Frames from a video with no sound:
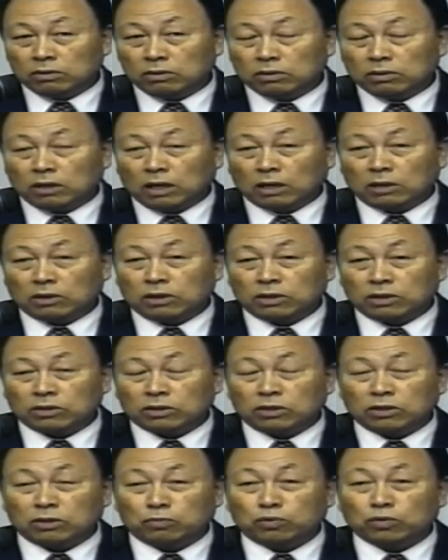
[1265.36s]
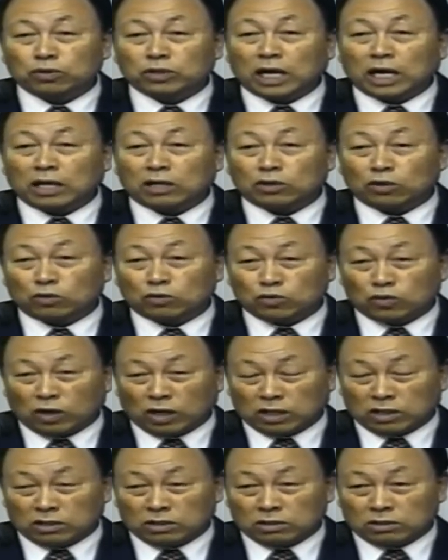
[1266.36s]
甚至有一次，我去
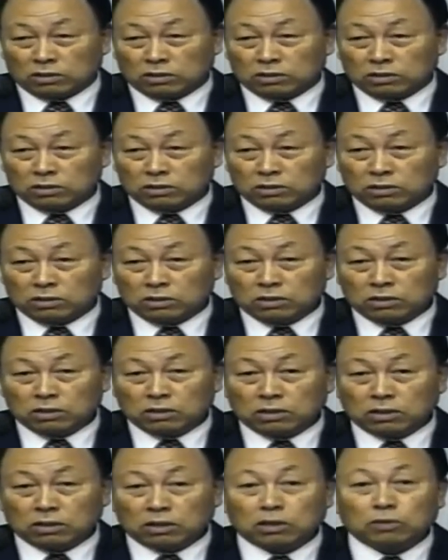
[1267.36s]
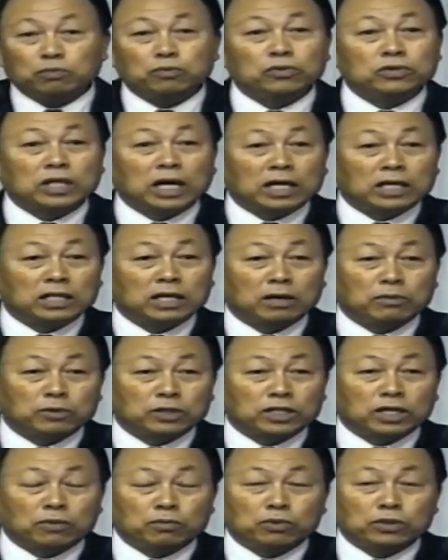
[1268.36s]
一种事业单位，一种
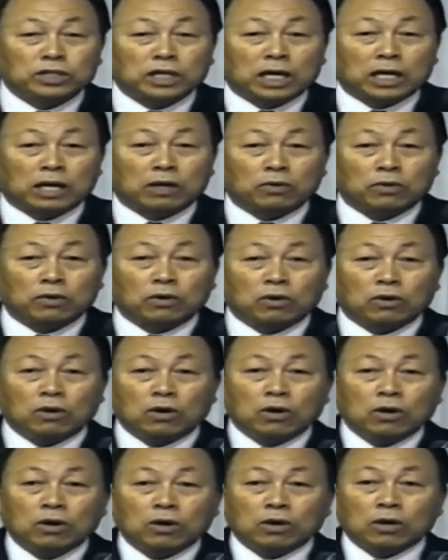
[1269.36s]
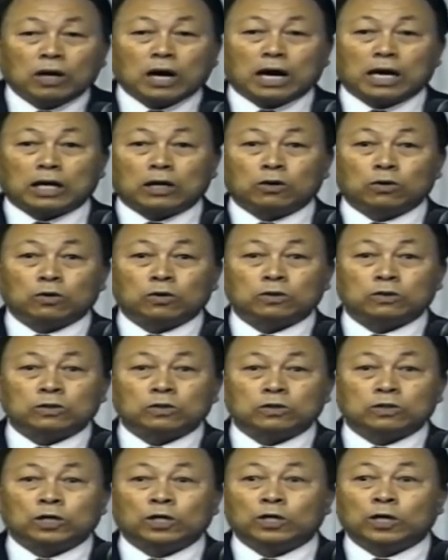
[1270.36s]
公共机关，真
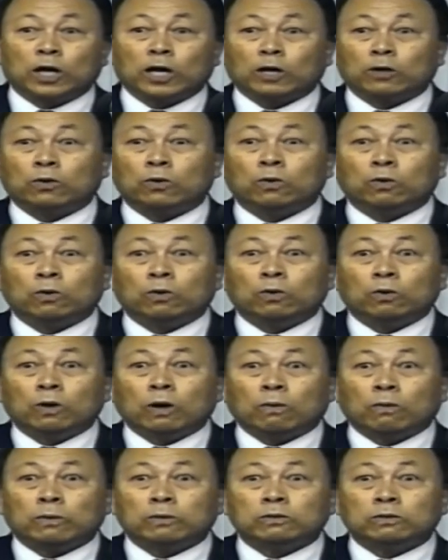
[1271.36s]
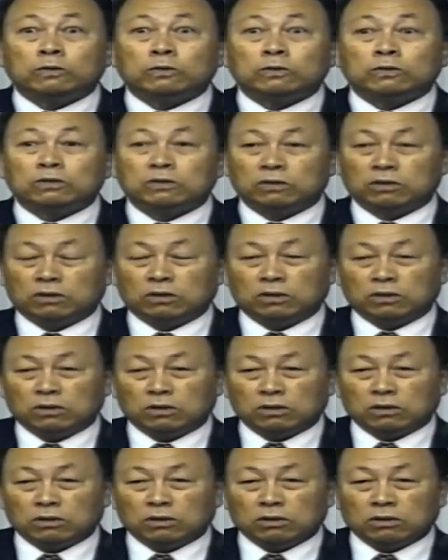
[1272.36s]
的。怎么里面的员
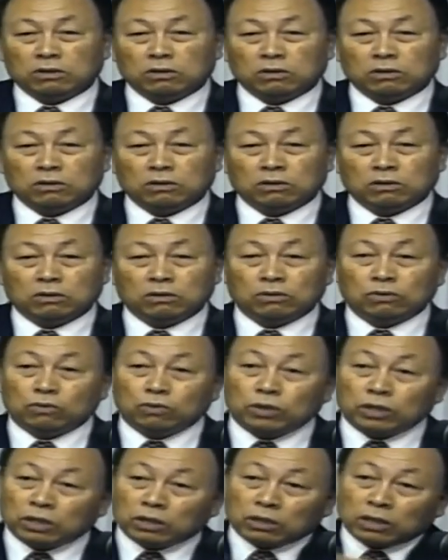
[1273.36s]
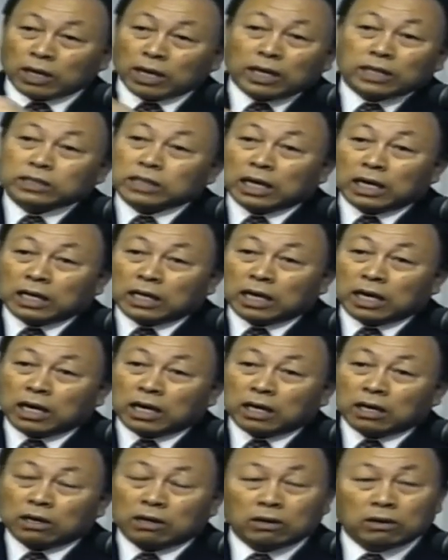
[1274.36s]
工脸色那么的
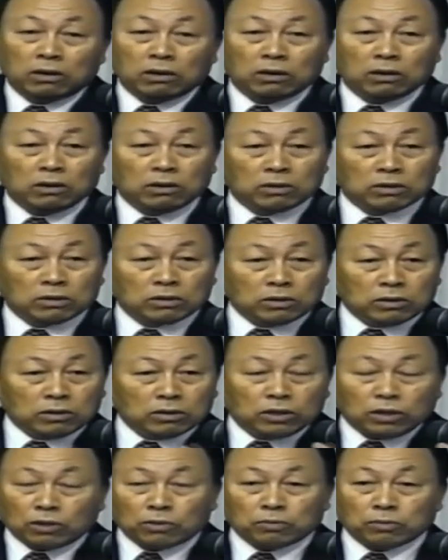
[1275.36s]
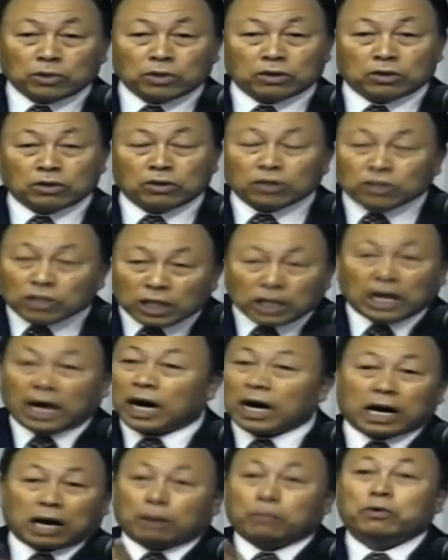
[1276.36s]
严肃，个
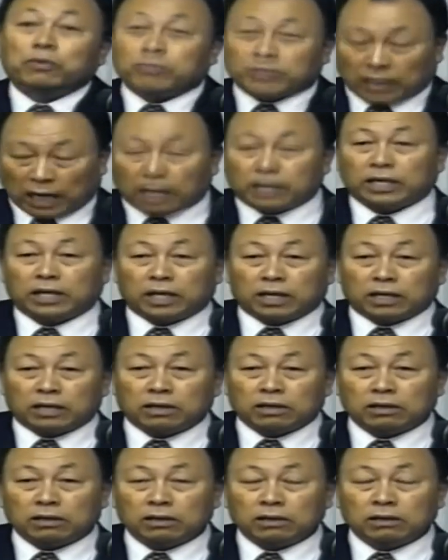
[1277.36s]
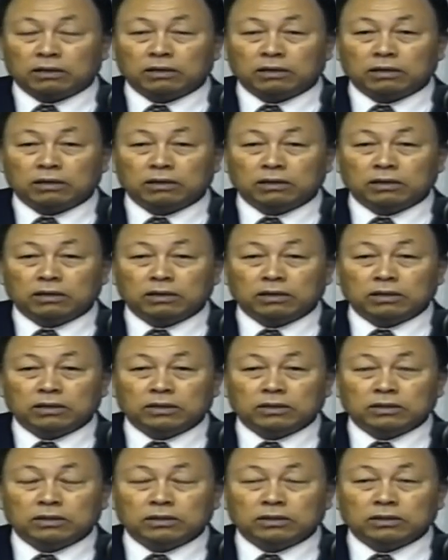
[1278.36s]
个都像个雕塑一样？怎
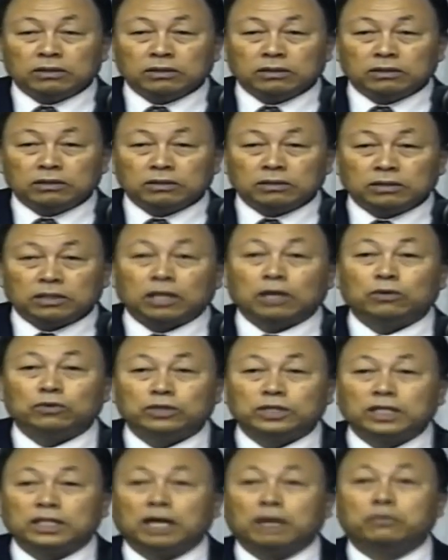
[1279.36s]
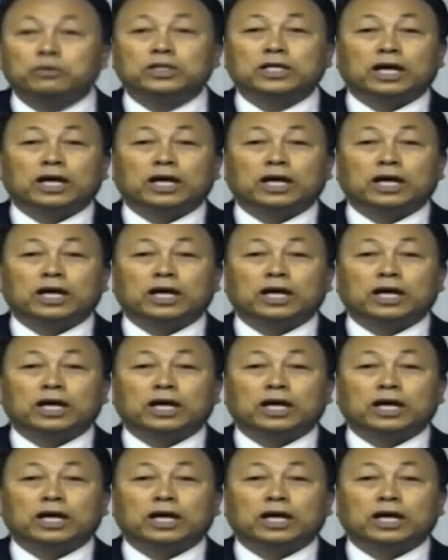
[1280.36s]
么都是那个模样呢？